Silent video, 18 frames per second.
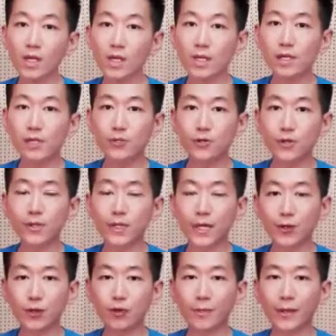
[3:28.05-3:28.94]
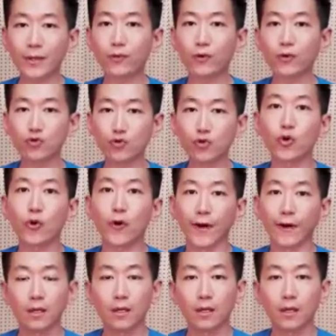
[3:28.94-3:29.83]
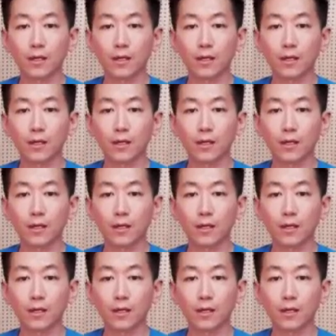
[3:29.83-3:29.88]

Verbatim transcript: 일주일 단위로 만들어 줄 거예요.